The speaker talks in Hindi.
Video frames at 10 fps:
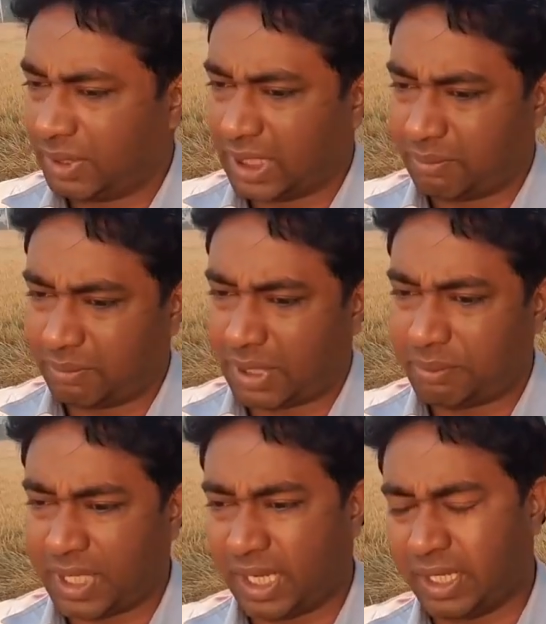मतलब
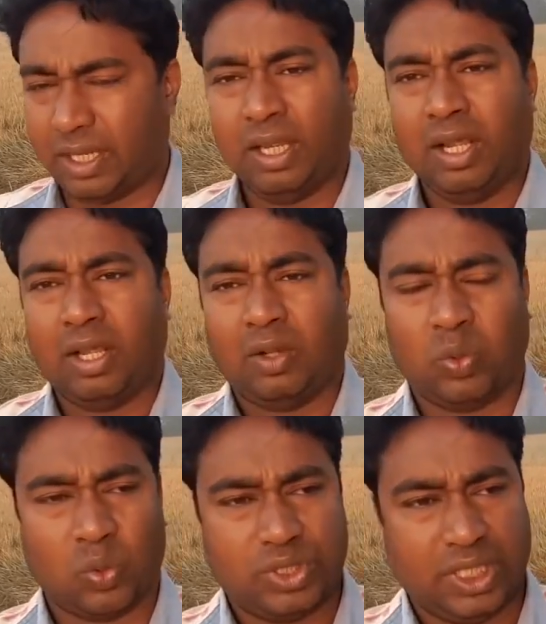हम क्या कहें
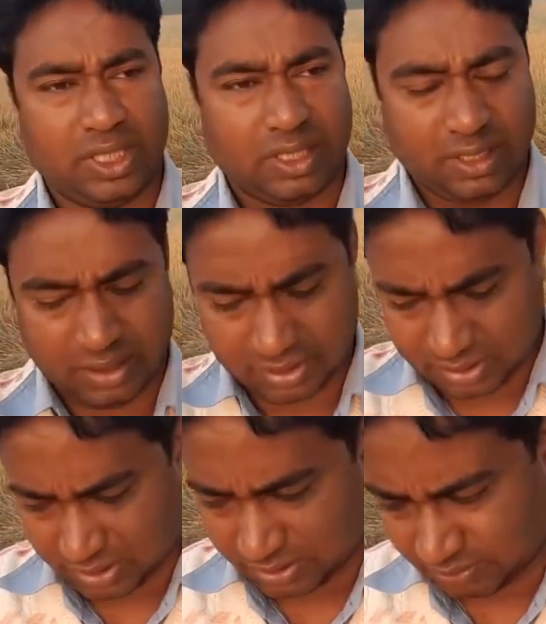गुरु जी
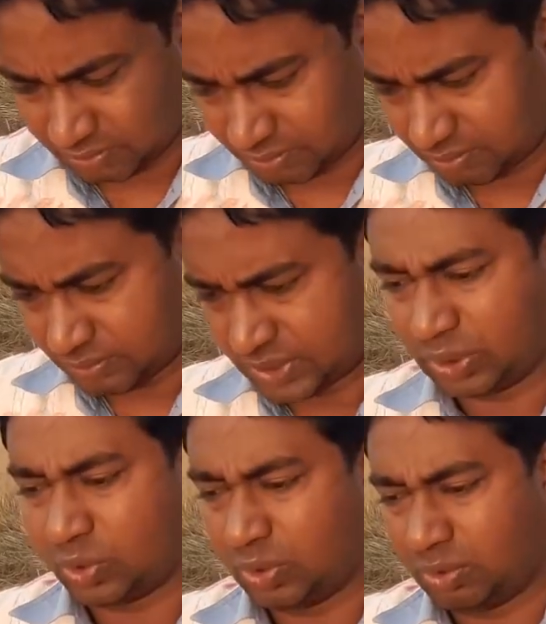
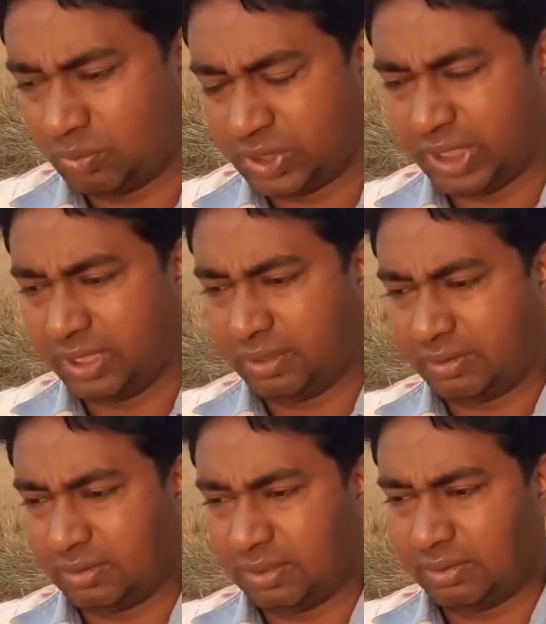से तो मुझे
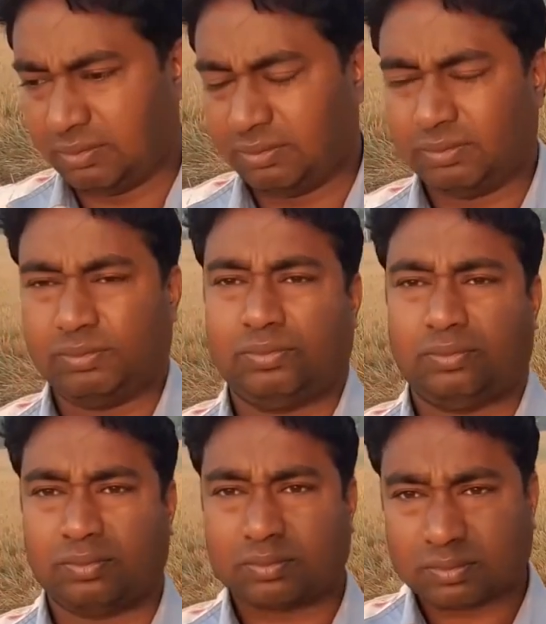आ,
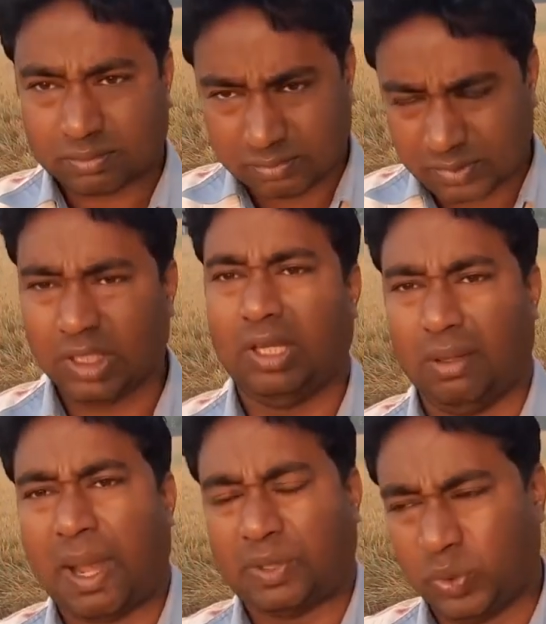
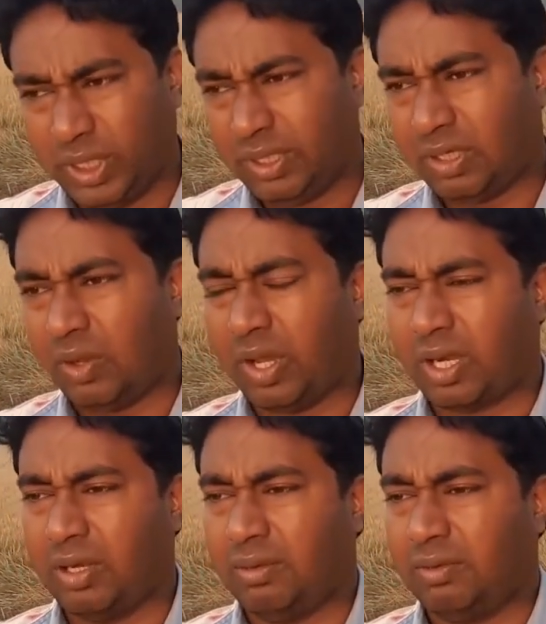कल बात हुई
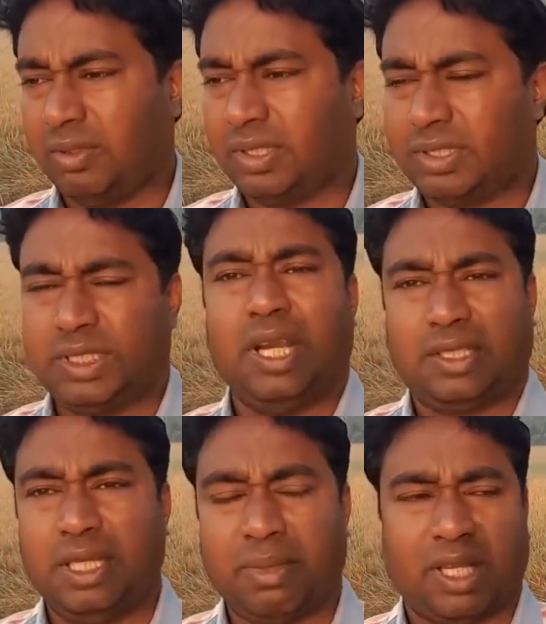और
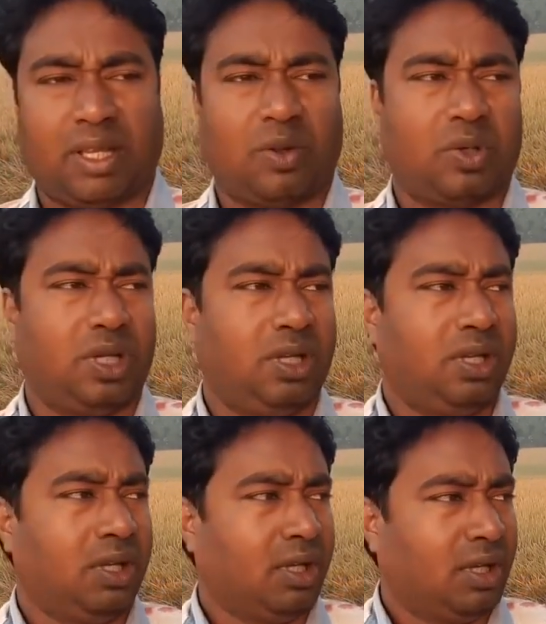सीरियसली मैं कह रहा हूँ कि
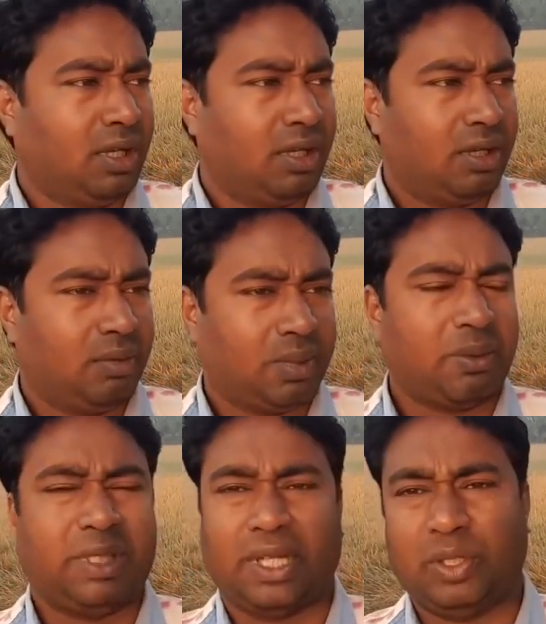
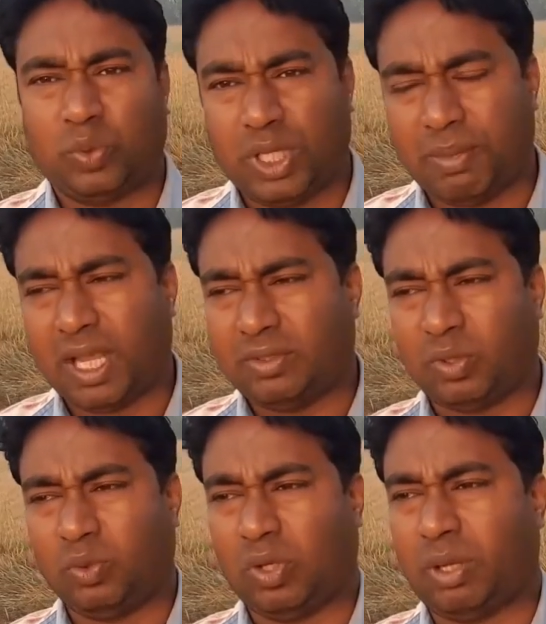मतलब इतने दुखी मैं आज
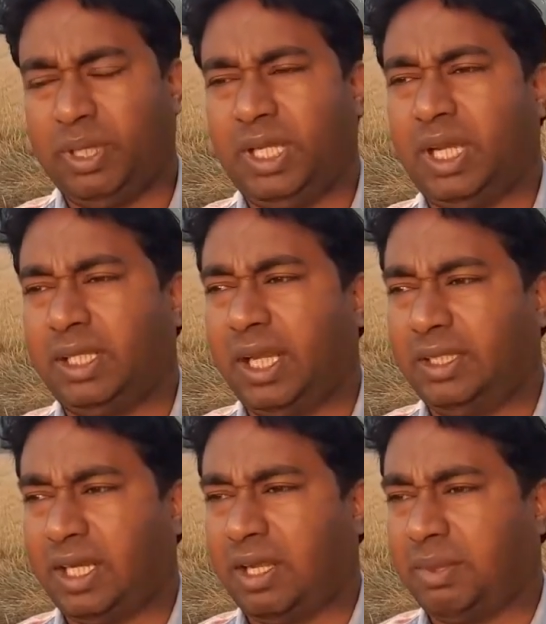तक उनको कभी नहीं देखा था
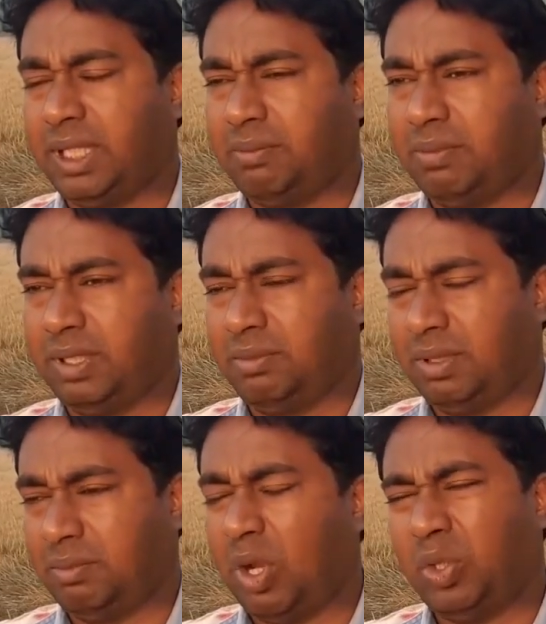इतना मतलब
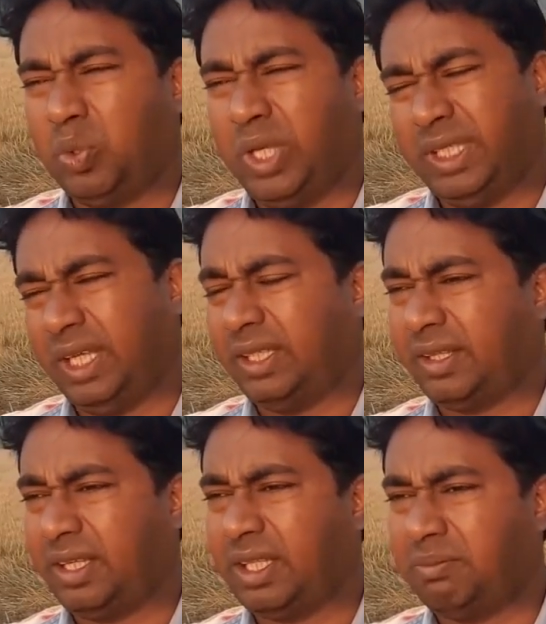बहुत दुखी थे
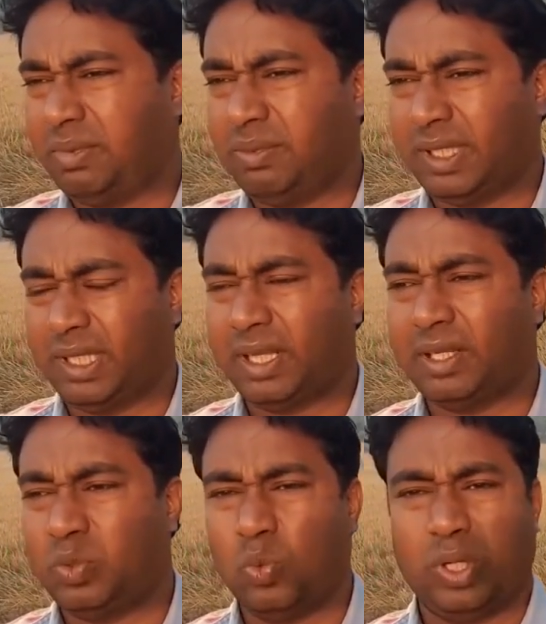अंदर से एकदम जैसे लग
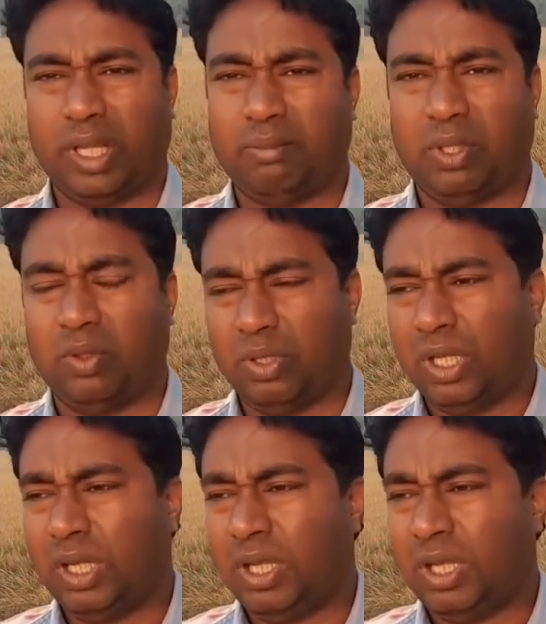रहा टूट गया बिल्कुल